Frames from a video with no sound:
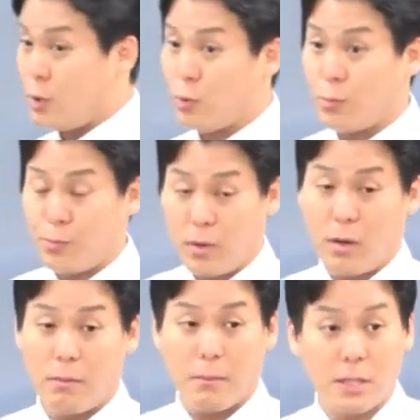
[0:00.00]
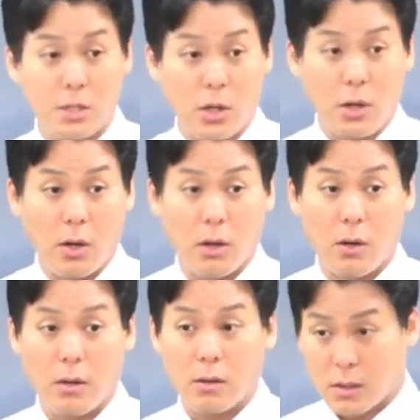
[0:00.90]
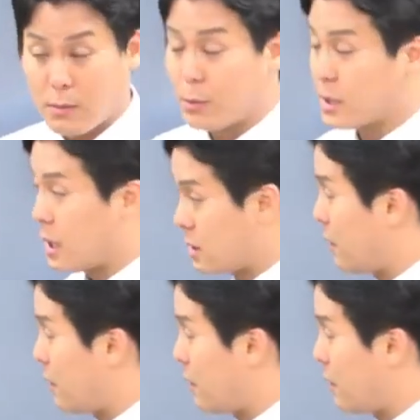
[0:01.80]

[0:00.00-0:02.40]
비율법 맞죠? 그럼 봅시다.